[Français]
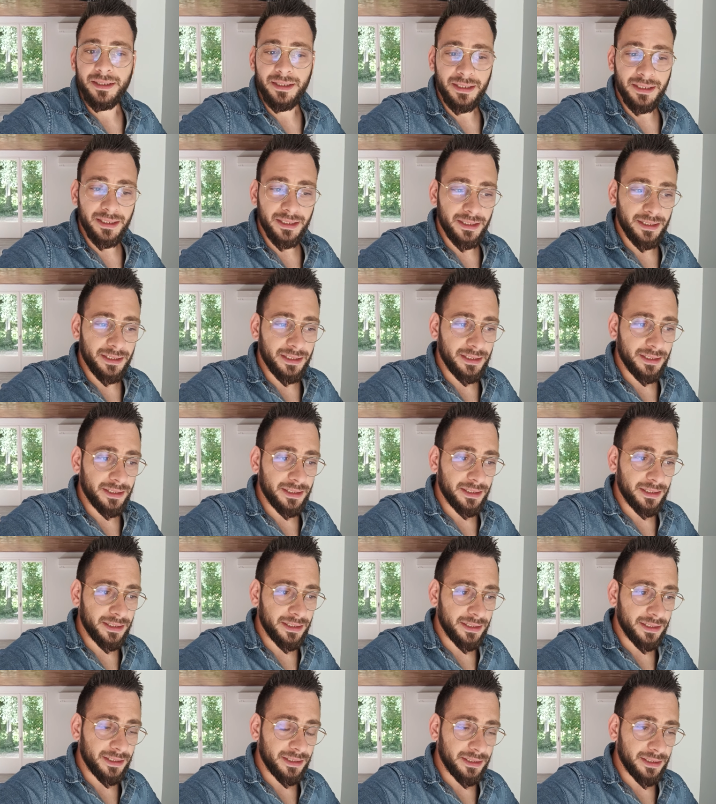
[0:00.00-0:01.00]

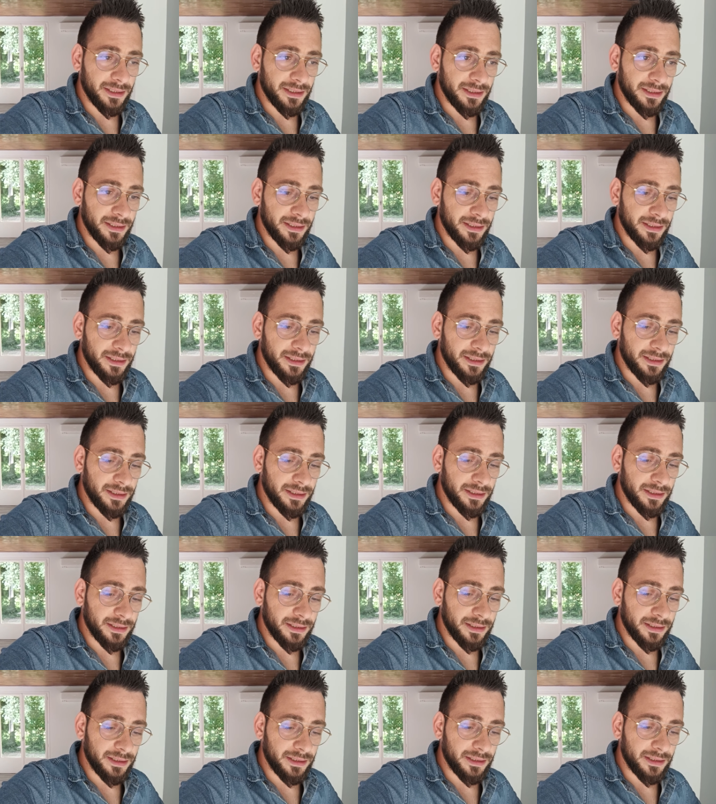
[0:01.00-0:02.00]

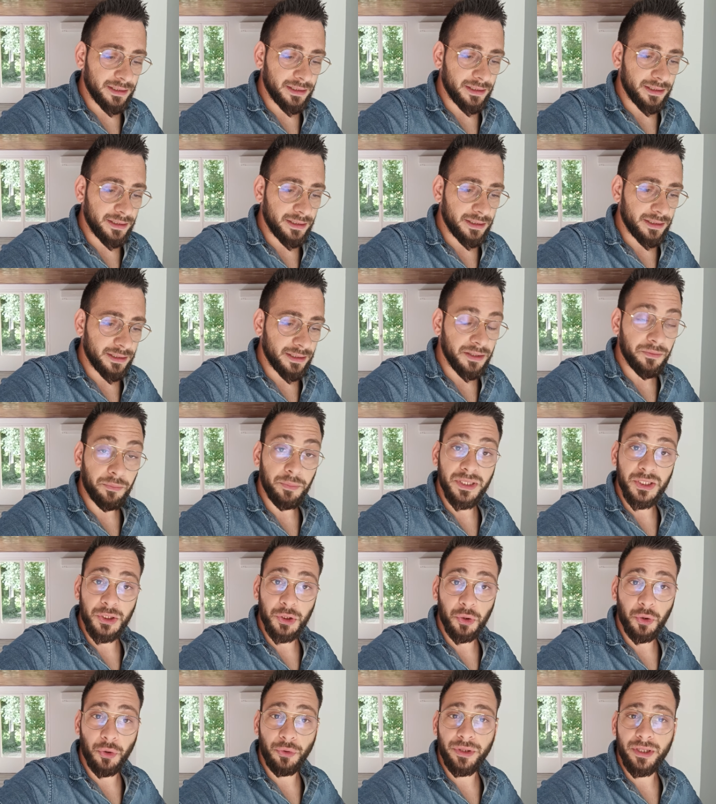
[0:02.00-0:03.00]
Et, et, mais
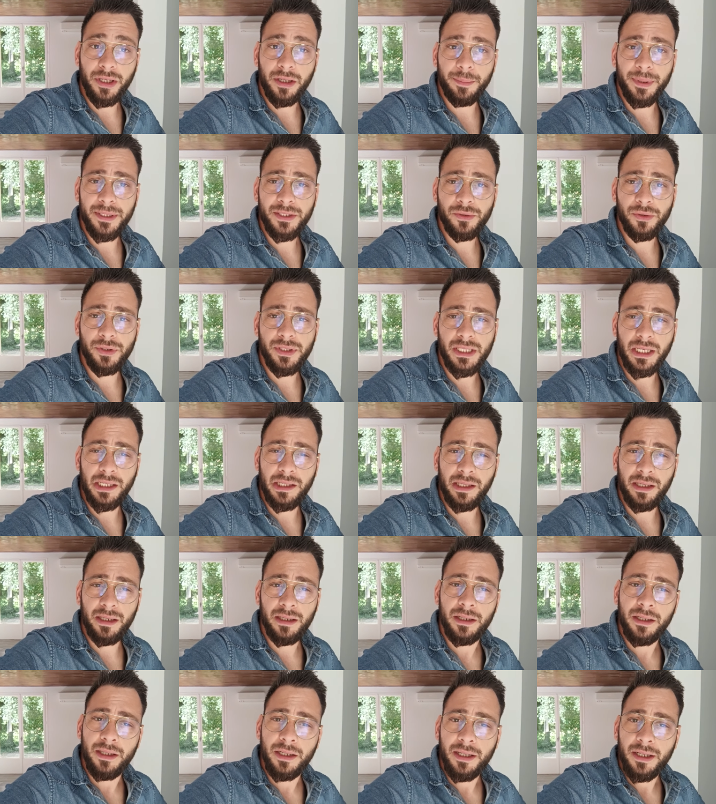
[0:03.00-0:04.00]
je suis content parce que ça y
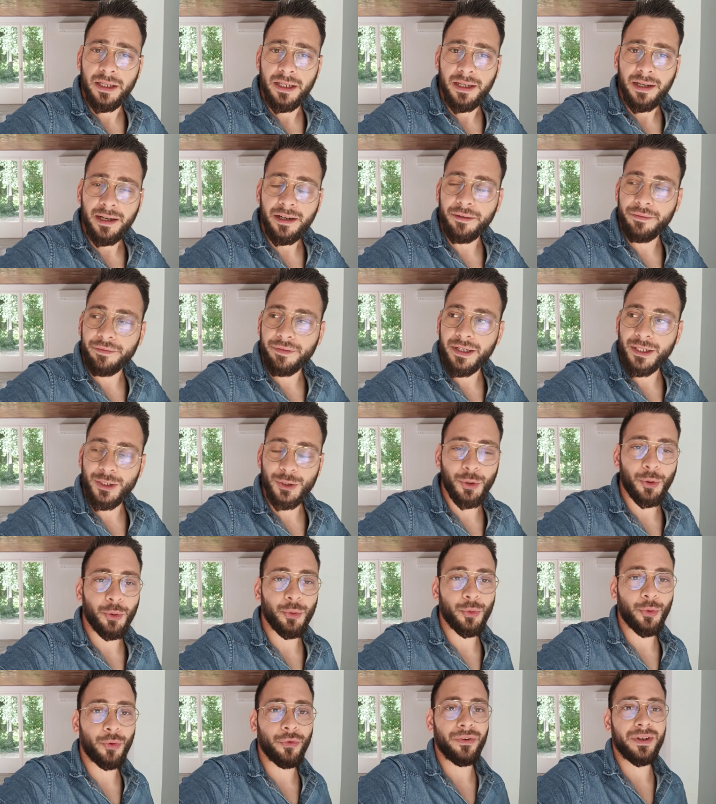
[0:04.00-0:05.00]
est, enfin, je
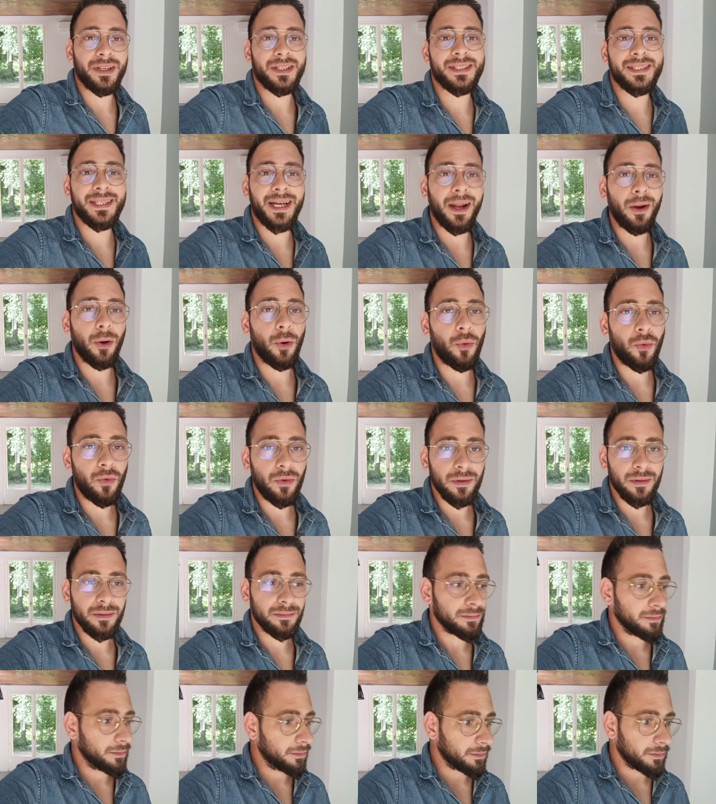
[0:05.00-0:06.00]
retrouve un salon.
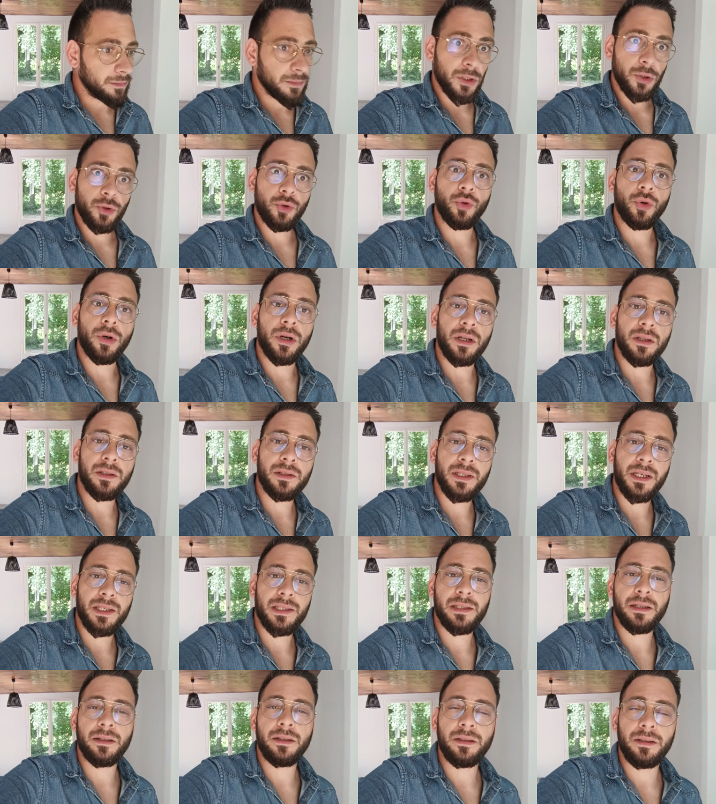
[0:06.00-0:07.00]
Tu rentres,
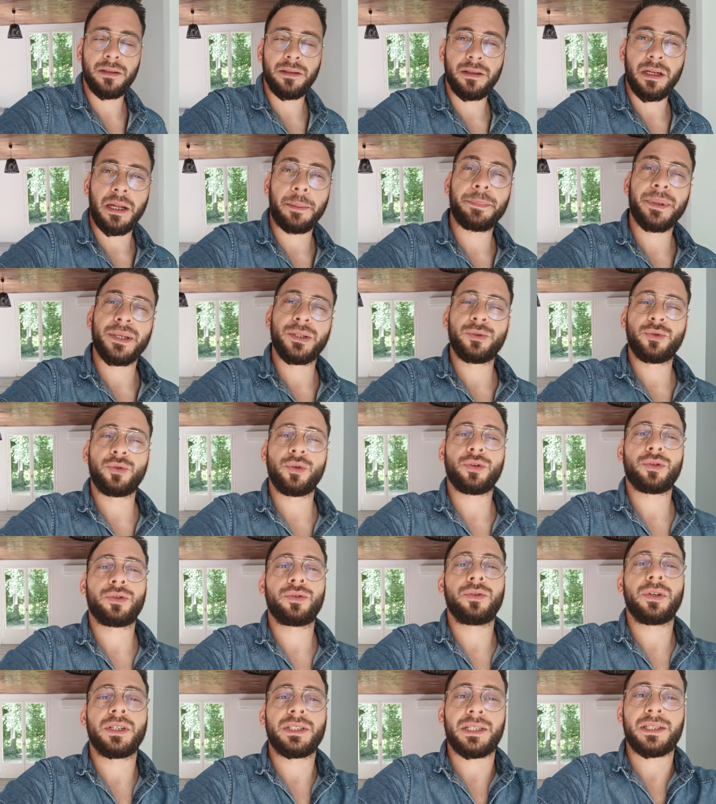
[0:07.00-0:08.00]
ça sent la peinture,
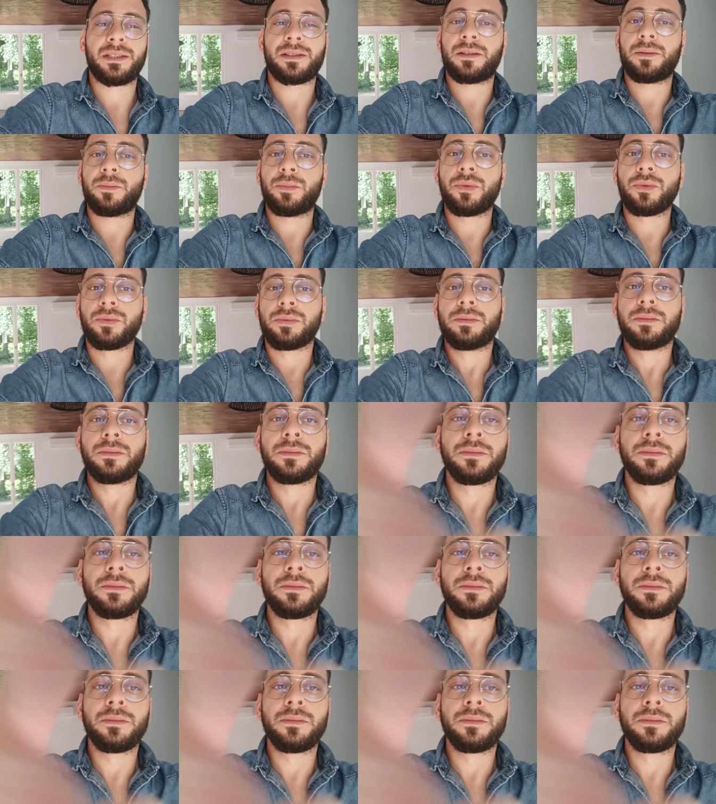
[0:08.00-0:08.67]
tu vois, ça sent bon.